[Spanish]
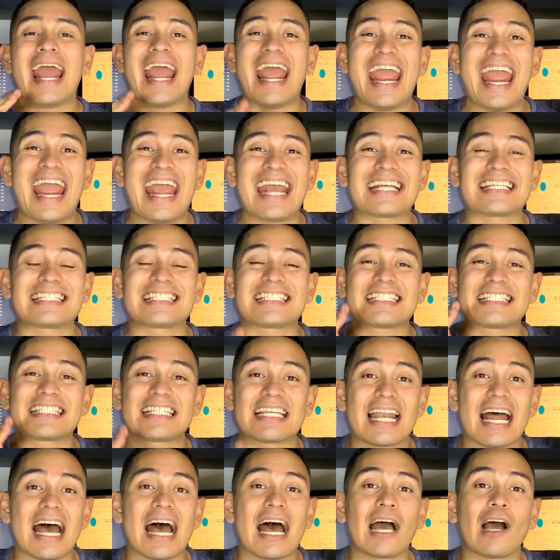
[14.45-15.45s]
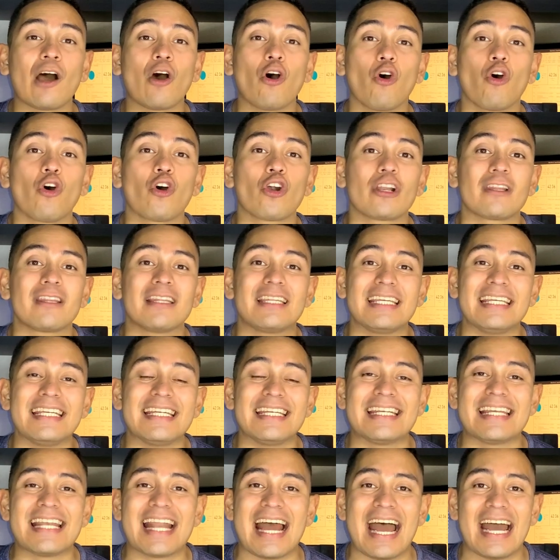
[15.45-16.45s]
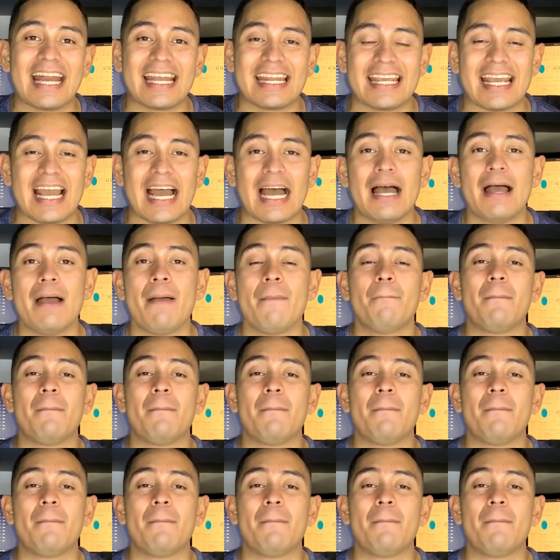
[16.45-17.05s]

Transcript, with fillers: extraordinaria.